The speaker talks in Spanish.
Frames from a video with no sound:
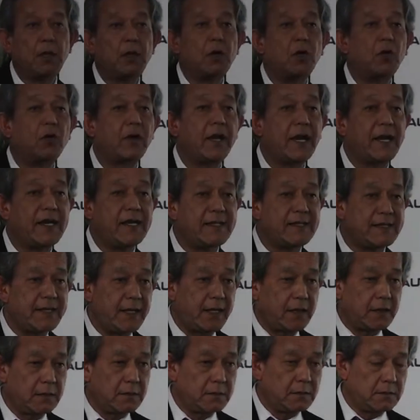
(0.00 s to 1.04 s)
o
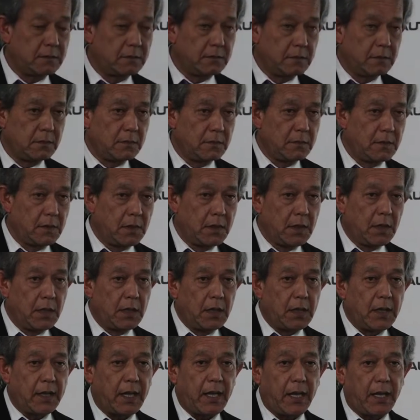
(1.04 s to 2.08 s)
Kaizen,
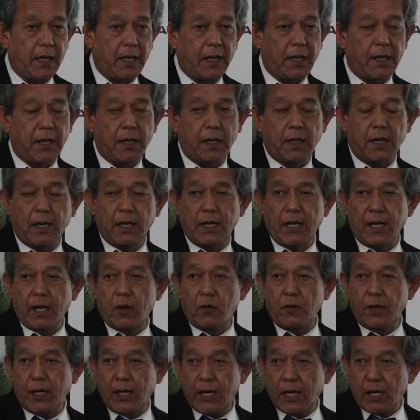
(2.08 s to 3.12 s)
que en la
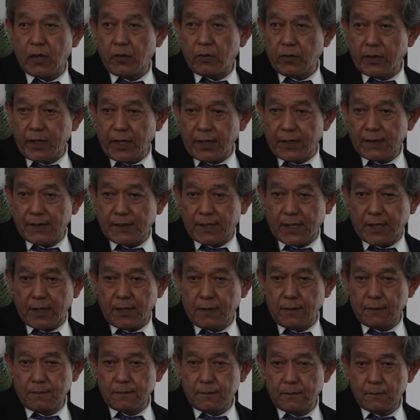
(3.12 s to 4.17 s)
escuela
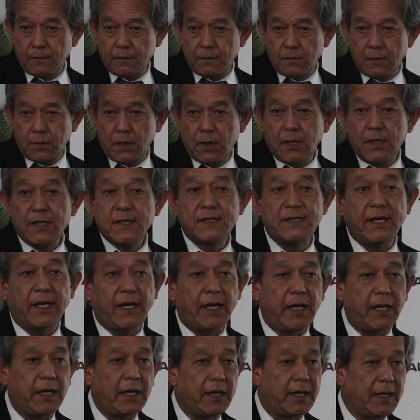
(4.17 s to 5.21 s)
oriental
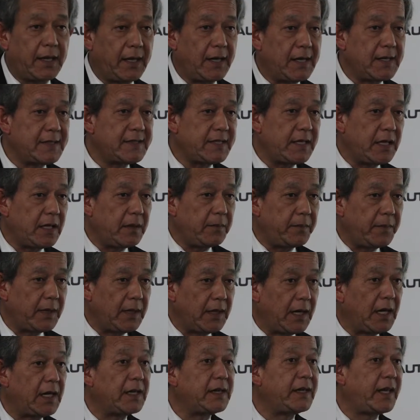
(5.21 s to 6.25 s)
sería el
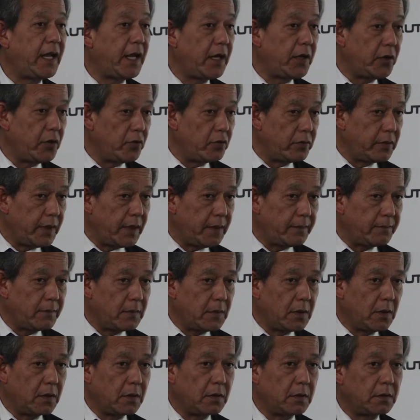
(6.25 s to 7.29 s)
símil, el
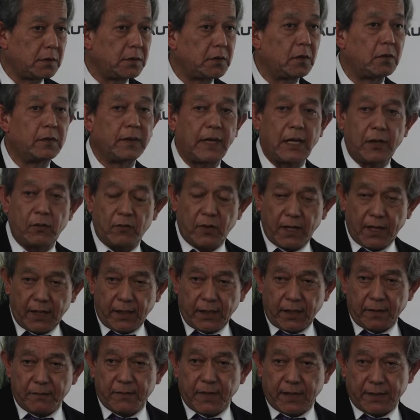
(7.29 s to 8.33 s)
TQM o Total
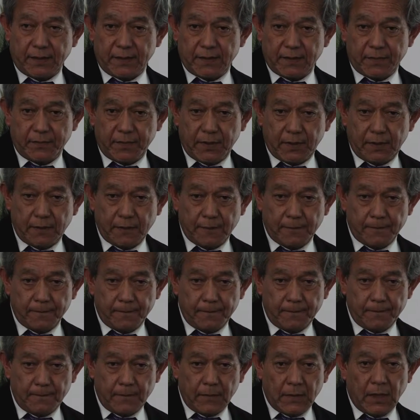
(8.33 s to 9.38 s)
Quality Management.
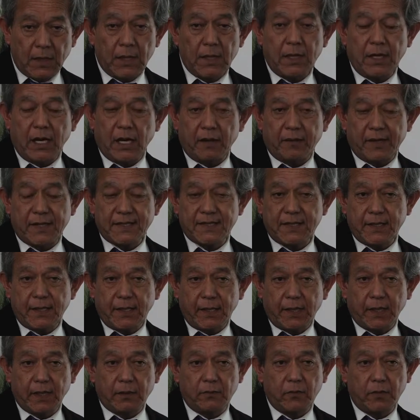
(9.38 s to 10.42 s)
La base,
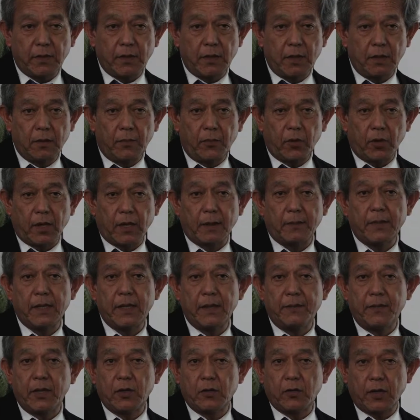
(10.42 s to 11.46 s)
digamos, de los programas
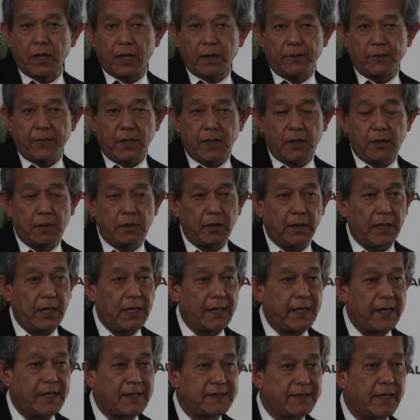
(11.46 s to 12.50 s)
de mejoramiento en el
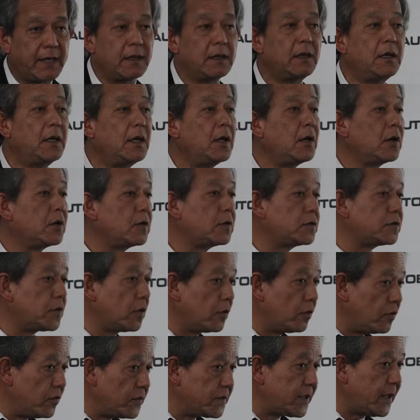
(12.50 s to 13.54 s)
Kaizen
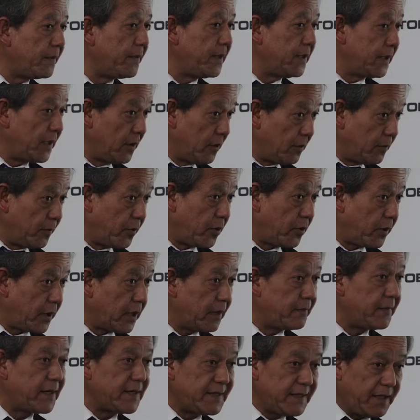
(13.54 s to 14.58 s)
son justamente los
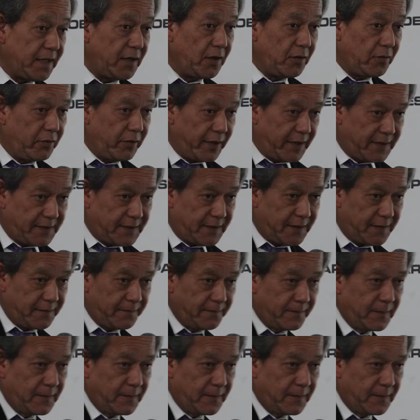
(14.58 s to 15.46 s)
programas 5S,